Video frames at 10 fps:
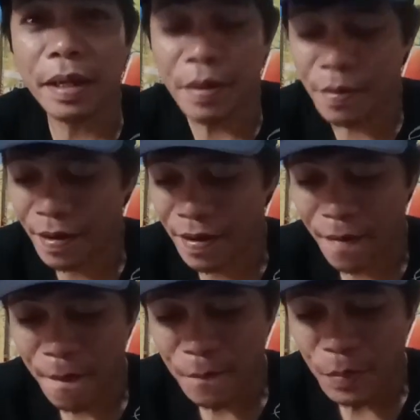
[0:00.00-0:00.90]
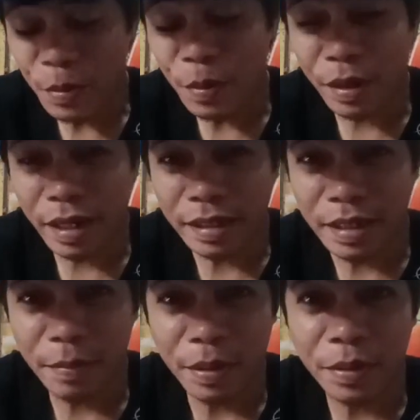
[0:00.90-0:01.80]
magagawa. Okay lang
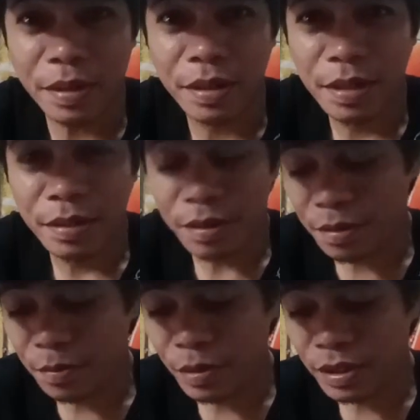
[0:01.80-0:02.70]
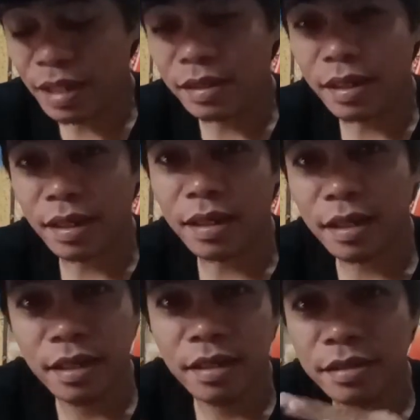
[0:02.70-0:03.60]
din naman yan. So, importante,
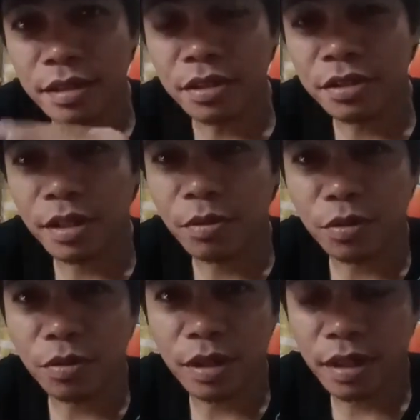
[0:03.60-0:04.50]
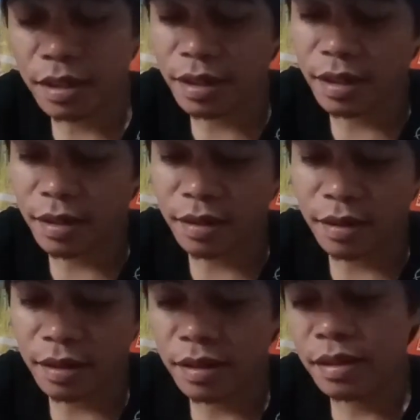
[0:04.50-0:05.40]
uh, sinishare ko itong uh,
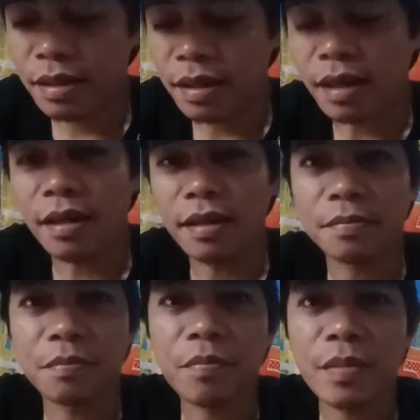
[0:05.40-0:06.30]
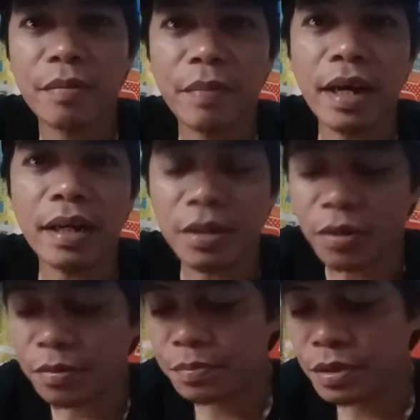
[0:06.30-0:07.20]
uh, prank na
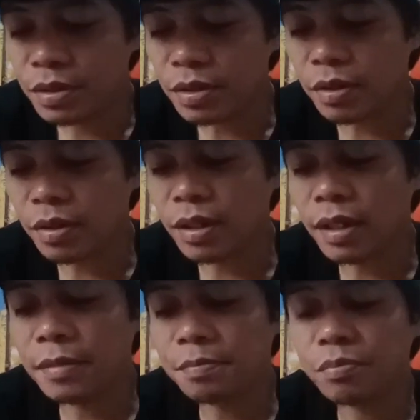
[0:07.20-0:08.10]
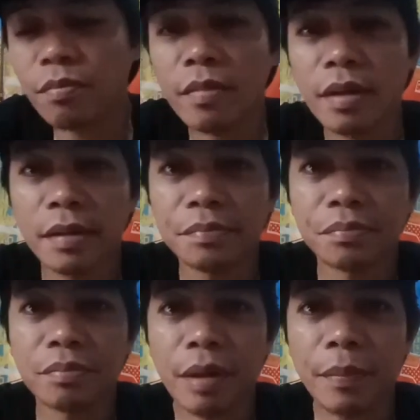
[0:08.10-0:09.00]
to. So, uh,
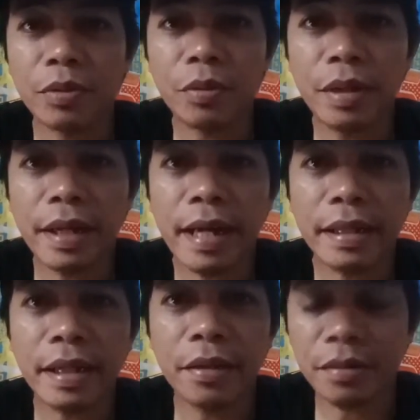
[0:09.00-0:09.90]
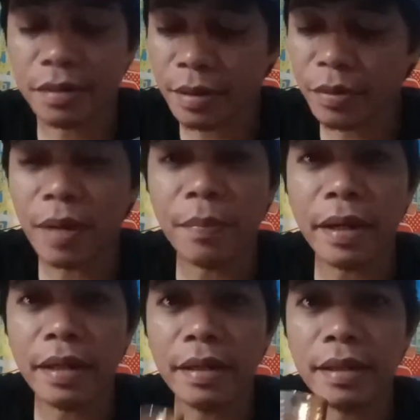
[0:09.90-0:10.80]
So, patuloy na natin, ano? Alam nyo,
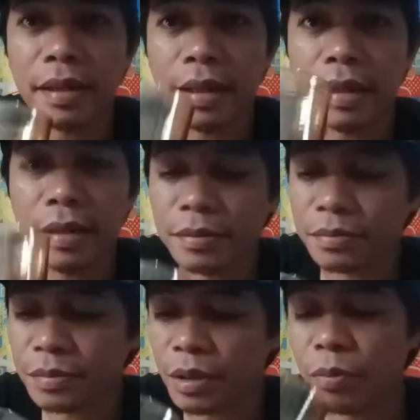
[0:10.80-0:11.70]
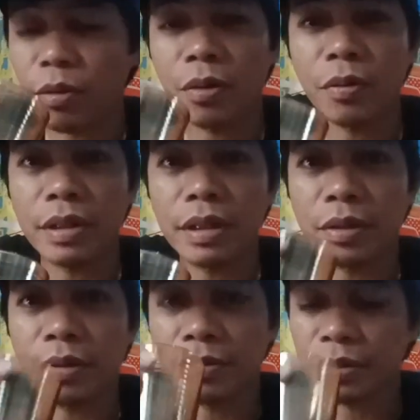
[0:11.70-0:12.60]
napakainit, kaya meron po akong
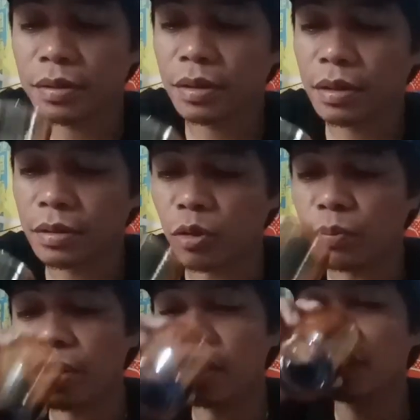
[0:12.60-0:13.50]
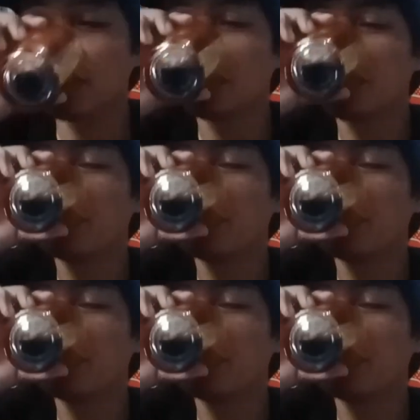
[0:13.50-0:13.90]
dito. so drinks.